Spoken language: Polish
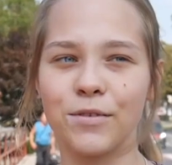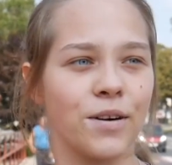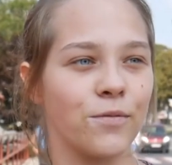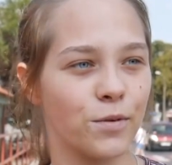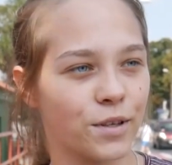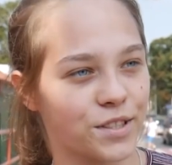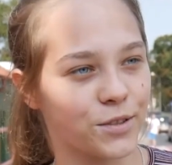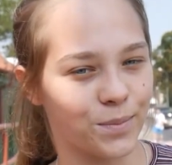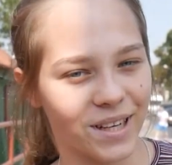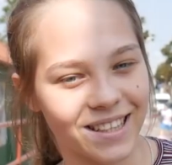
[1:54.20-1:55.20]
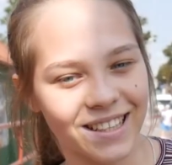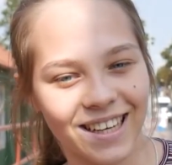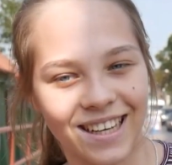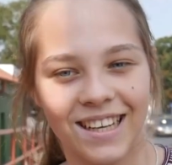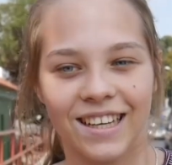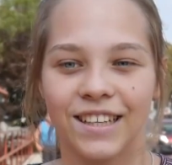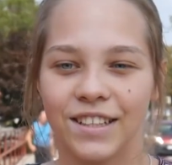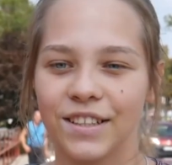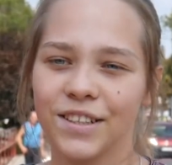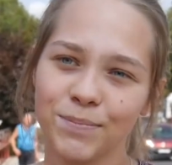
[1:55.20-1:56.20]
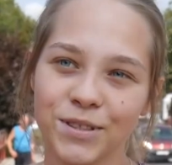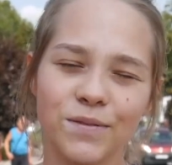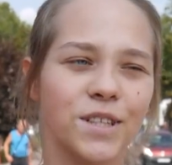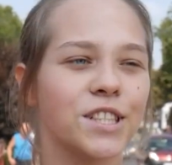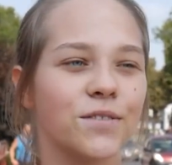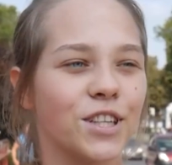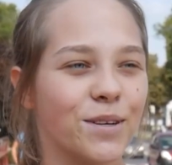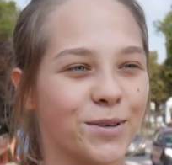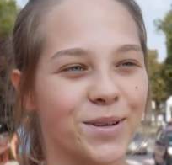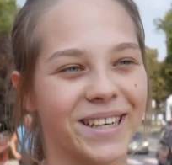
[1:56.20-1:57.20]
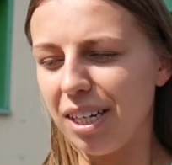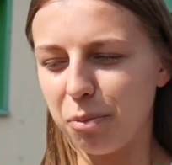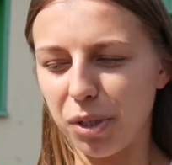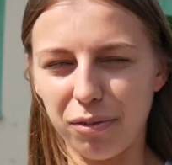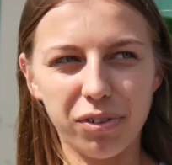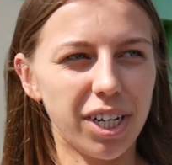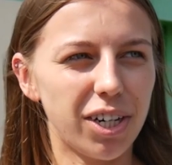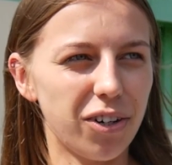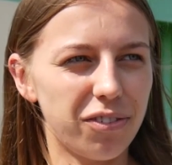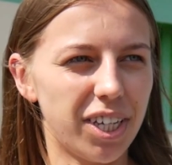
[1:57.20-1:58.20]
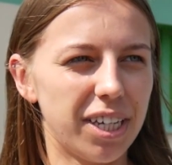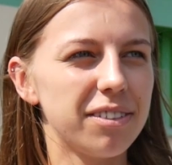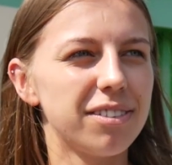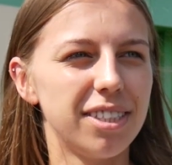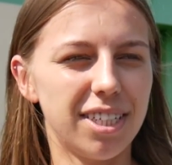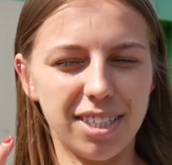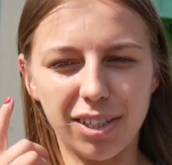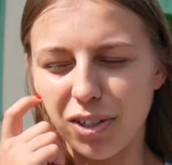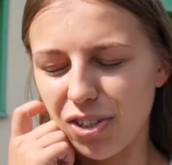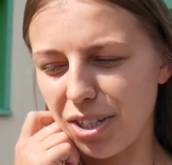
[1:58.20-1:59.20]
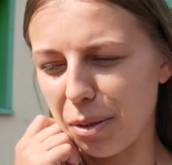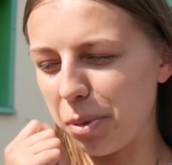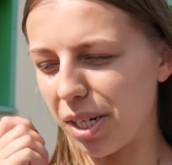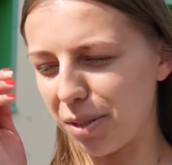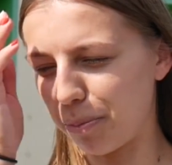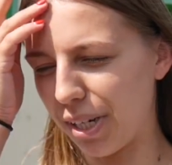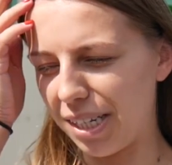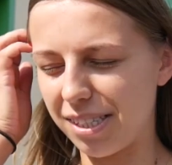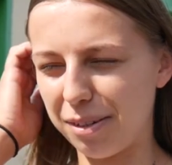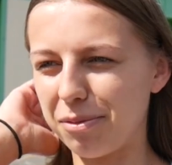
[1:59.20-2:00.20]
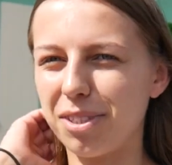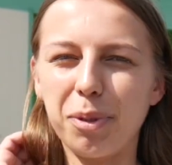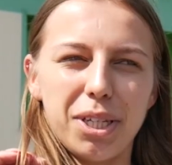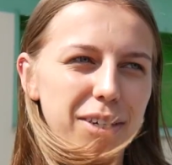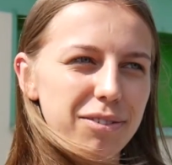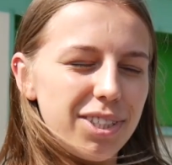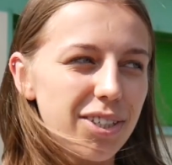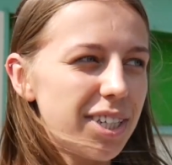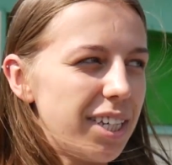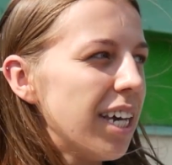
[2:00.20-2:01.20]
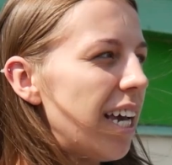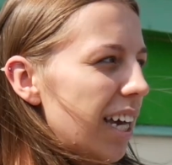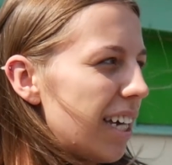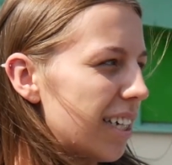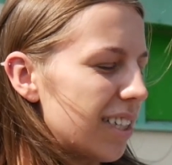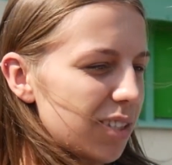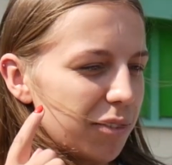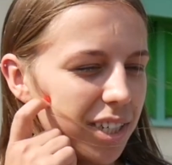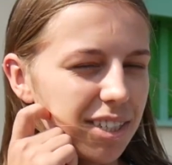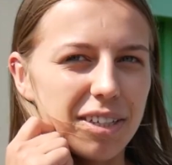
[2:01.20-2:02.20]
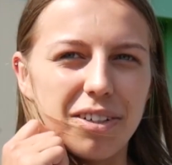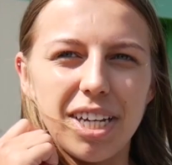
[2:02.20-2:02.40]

byłam w Łodzi u brata i przeważnie w domu. Byłam w Krakowie na Zatorze, bardzo polecam, wspaniałe widoki. Y, co więcej,